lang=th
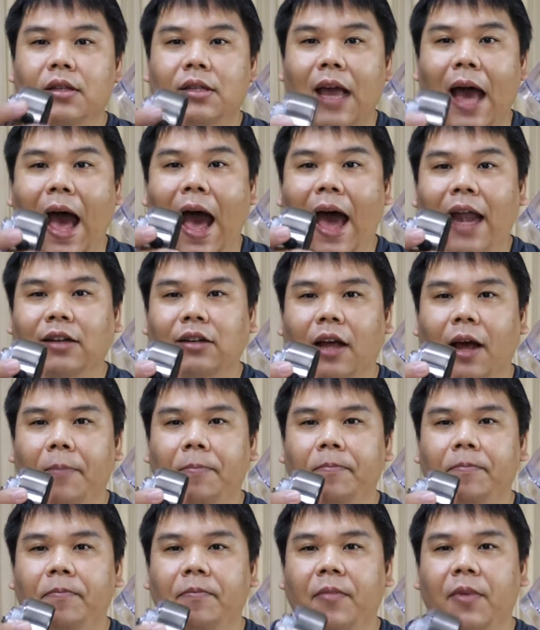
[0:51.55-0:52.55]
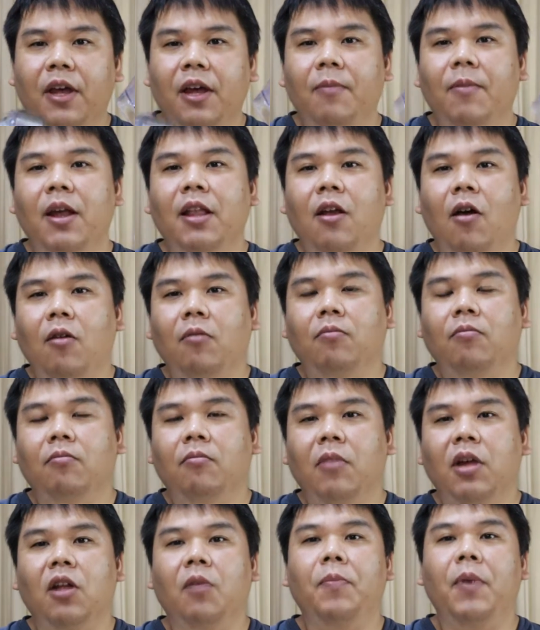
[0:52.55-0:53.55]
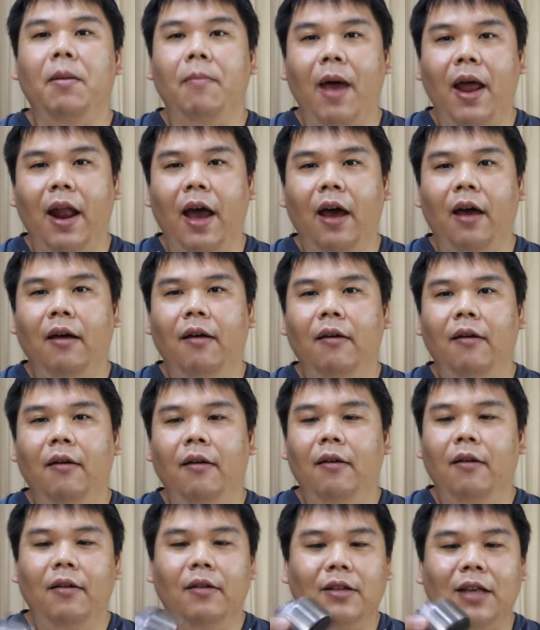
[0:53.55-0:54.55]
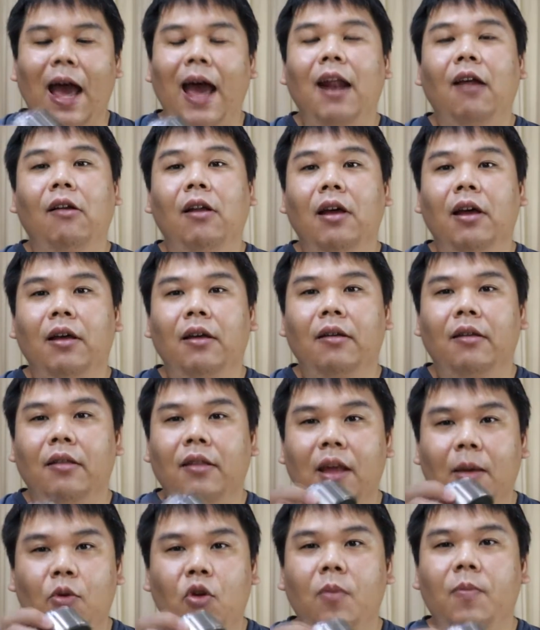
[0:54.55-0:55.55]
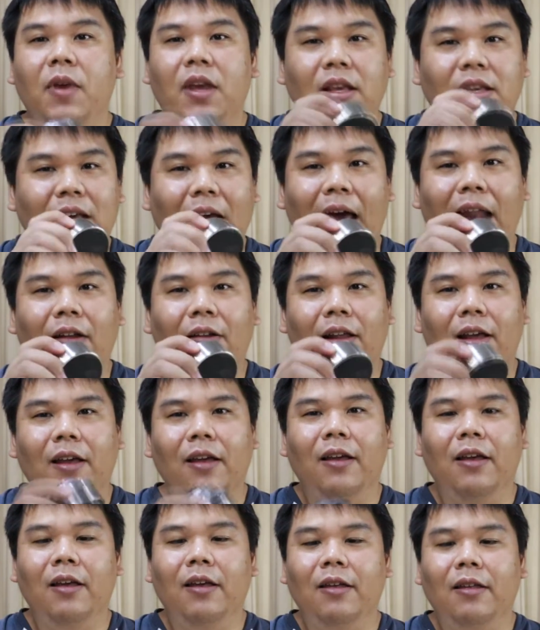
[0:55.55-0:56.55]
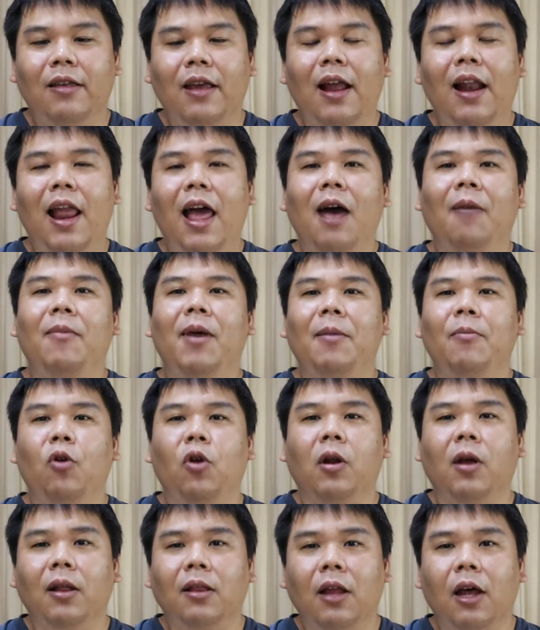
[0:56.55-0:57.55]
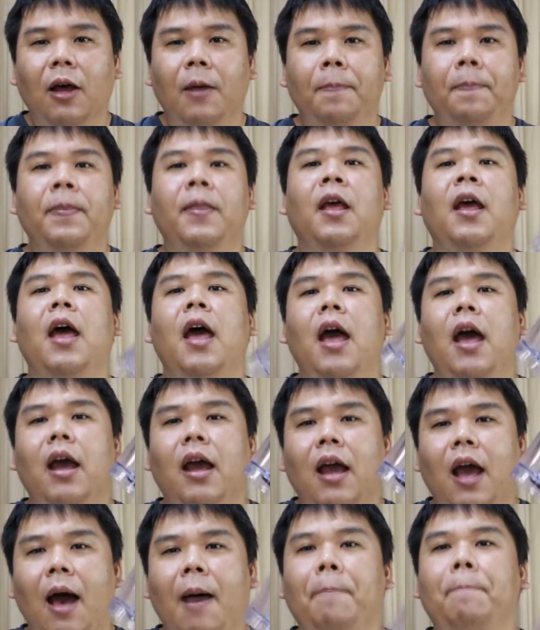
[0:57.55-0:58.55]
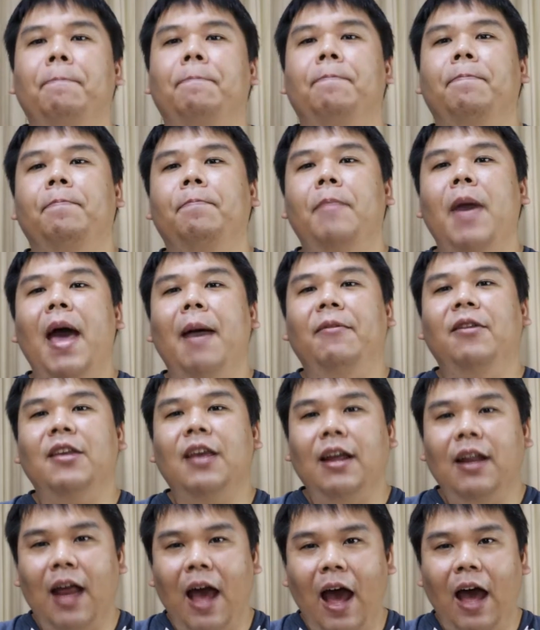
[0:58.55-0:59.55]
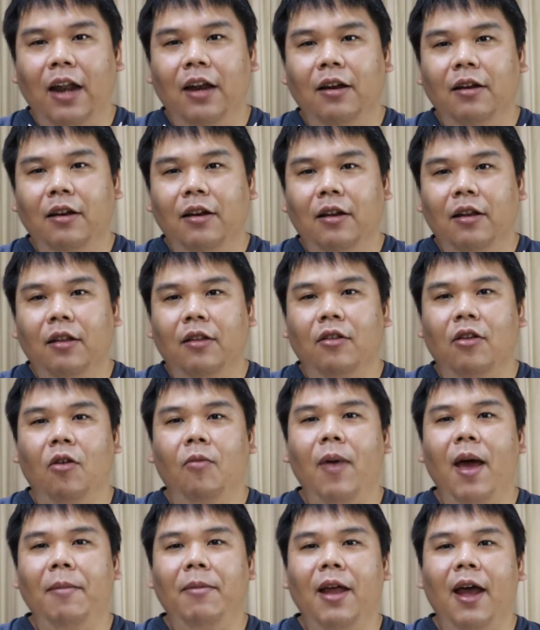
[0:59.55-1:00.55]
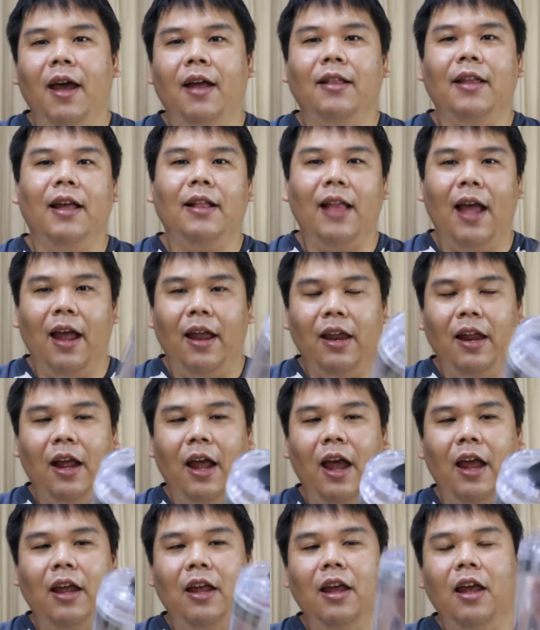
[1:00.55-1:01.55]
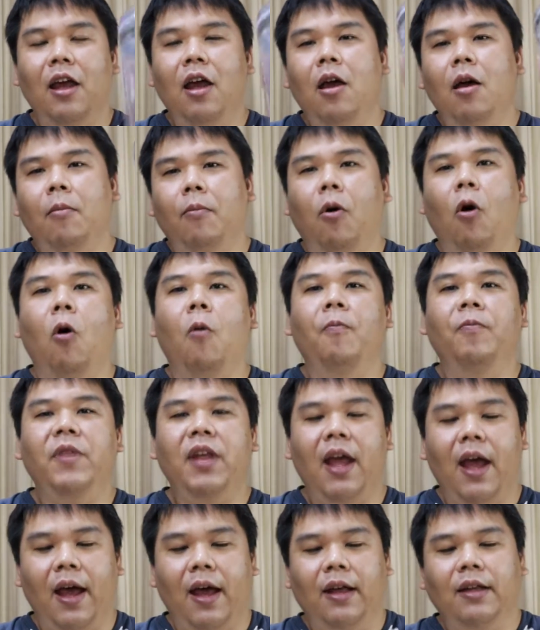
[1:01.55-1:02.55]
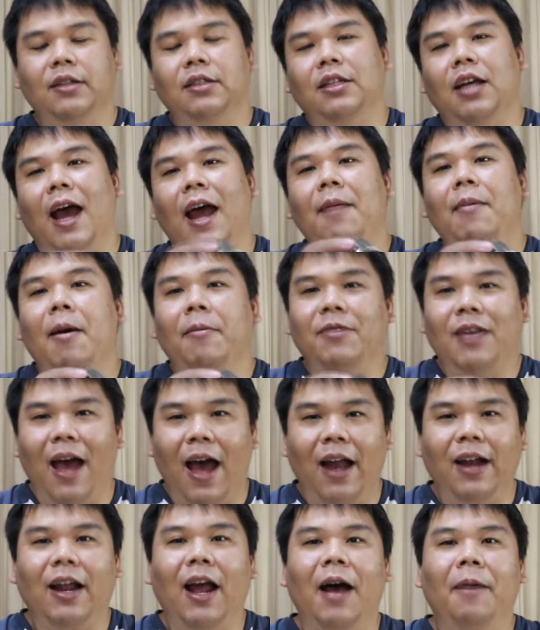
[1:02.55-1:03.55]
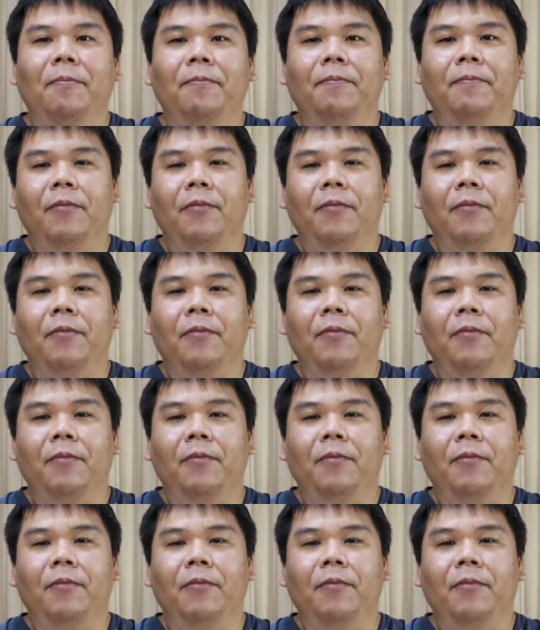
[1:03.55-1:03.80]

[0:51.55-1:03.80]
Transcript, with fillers: ชาร์จครับ คือไม่ต้องไม่ต้องเปลี่ยนแบตอะชาร์จเอาเลยเสียบ USB ชาร์จเอาเลย ใช้แล้วแบตหมดก็เติมกับแบบที่ใช้ถ่าน2แบบนี้แตกต่างยังไง ผมเนี่ยใช้แบบชาร์จครับ